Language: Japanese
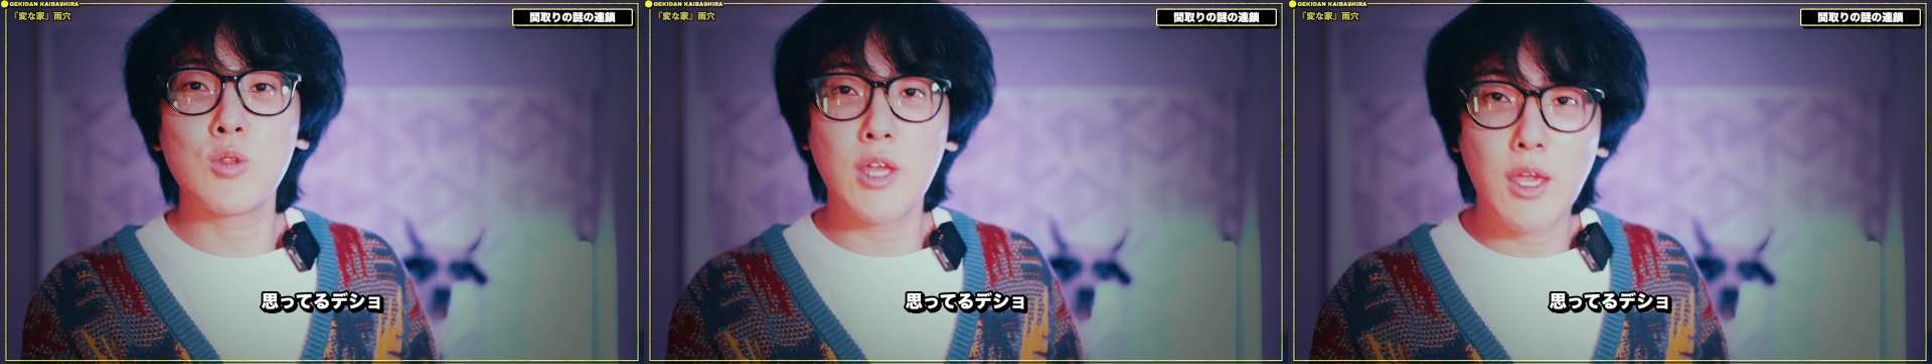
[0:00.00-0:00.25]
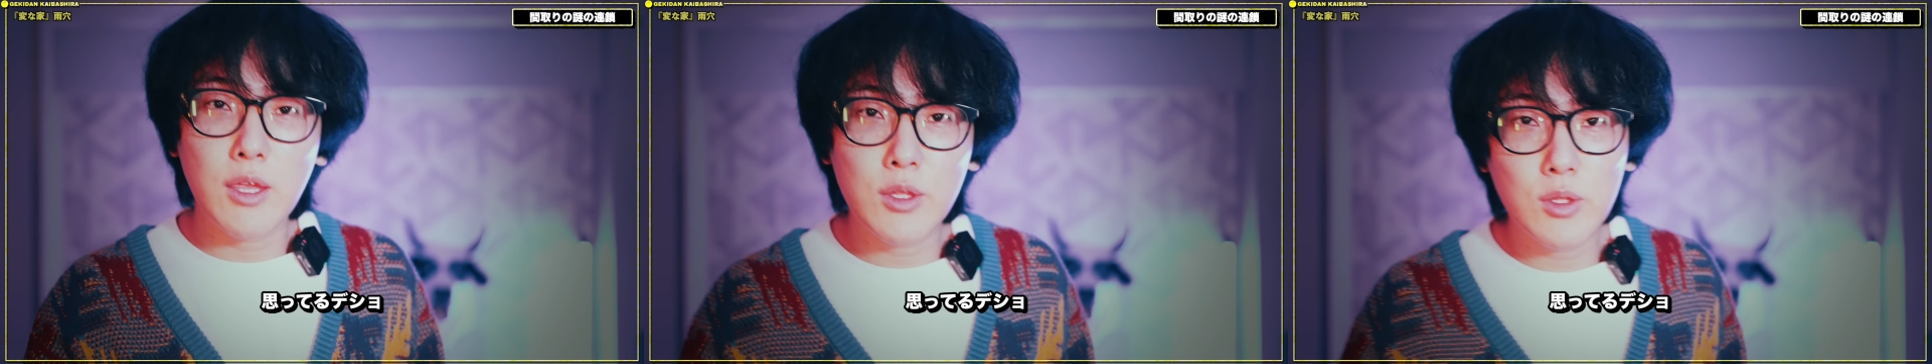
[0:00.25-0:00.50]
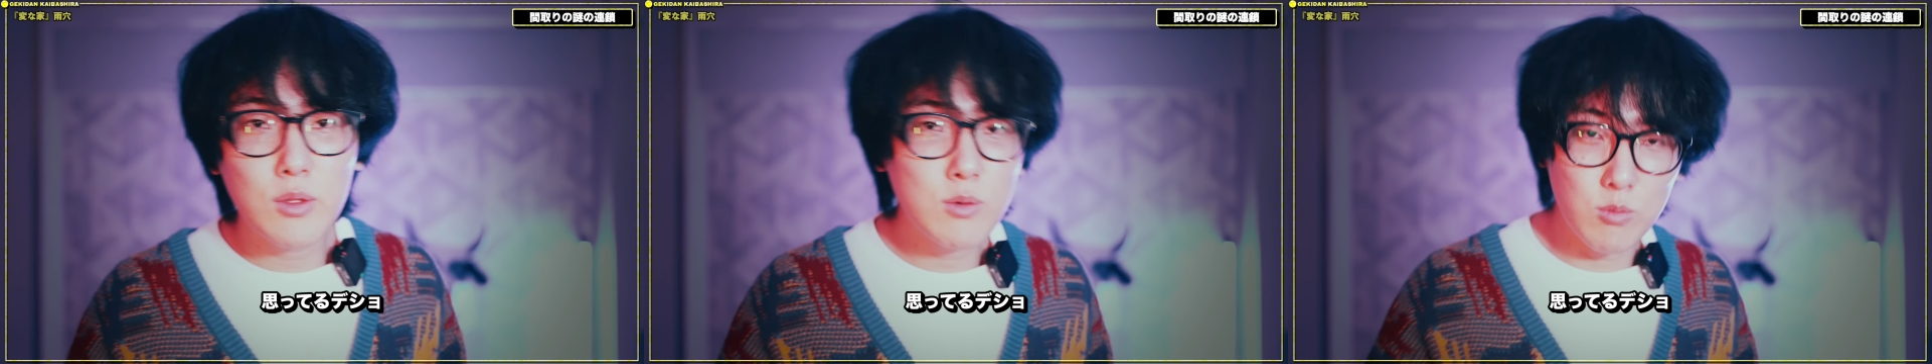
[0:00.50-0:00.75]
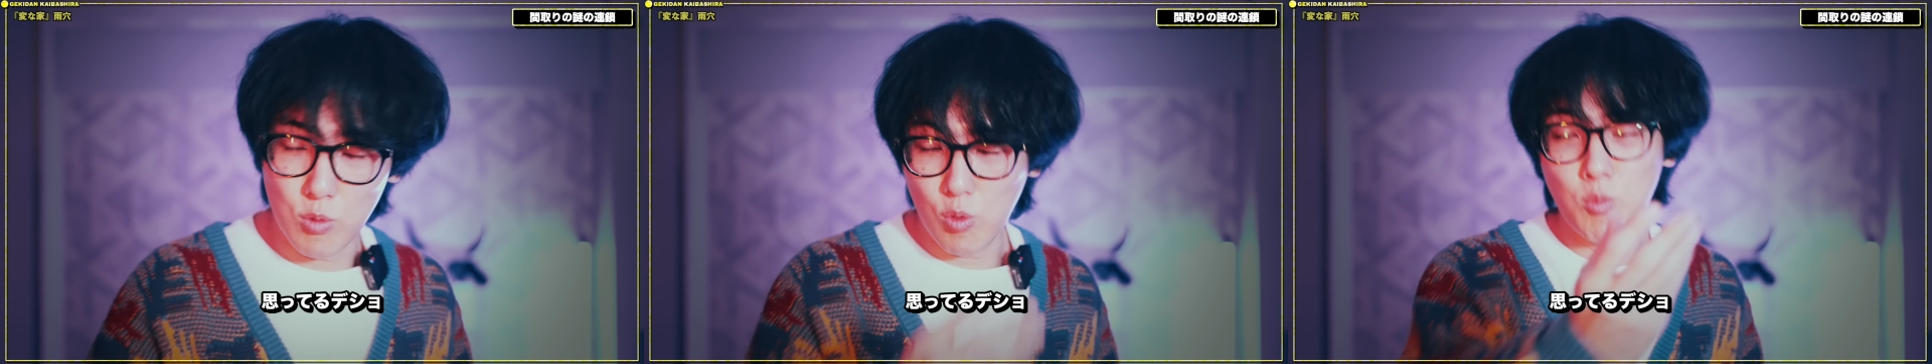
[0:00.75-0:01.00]
うね、
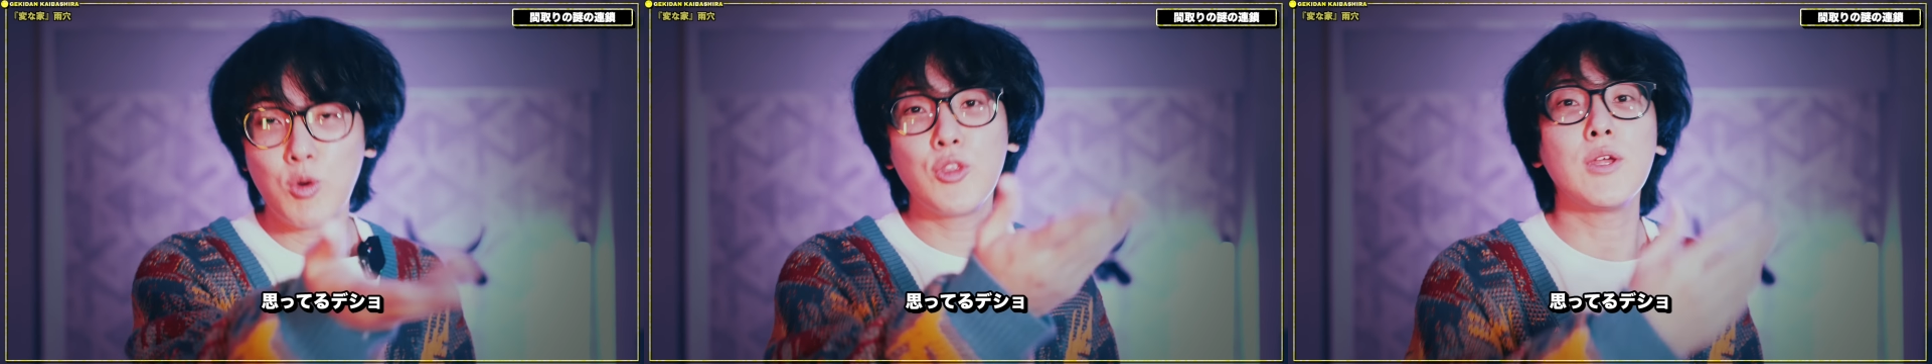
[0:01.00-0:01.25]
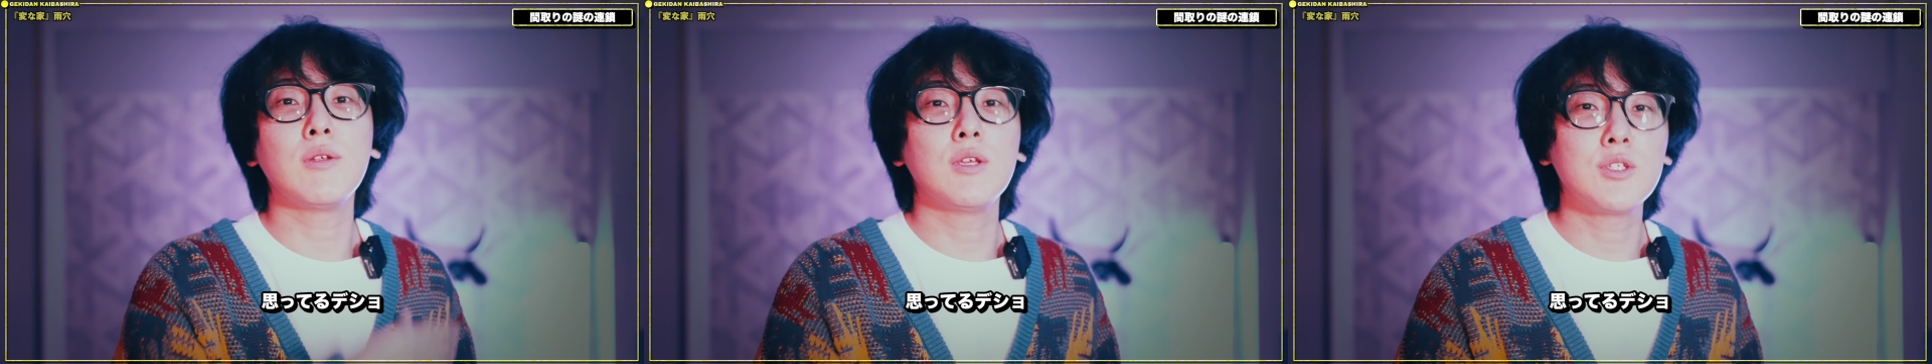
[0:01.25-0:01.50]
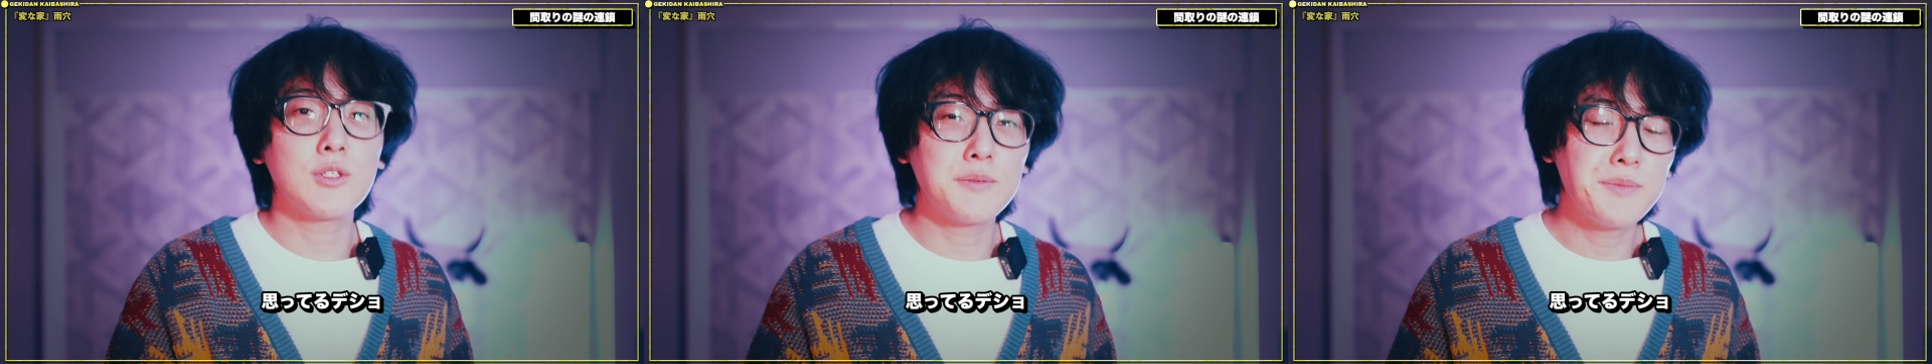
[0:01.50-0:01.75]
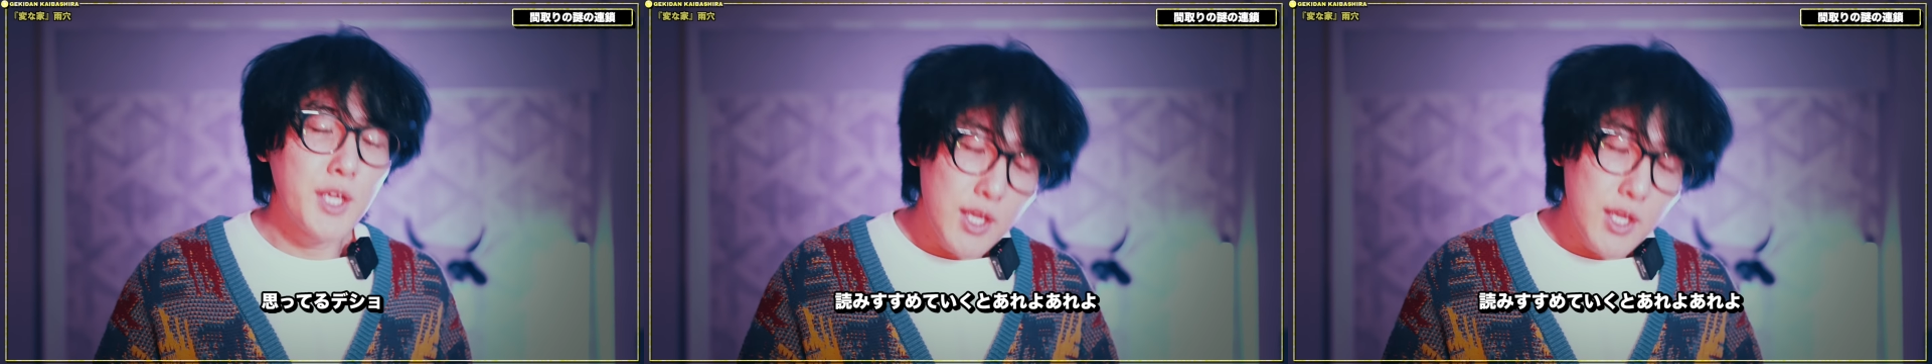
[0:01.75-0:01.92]
思ってるでしょ。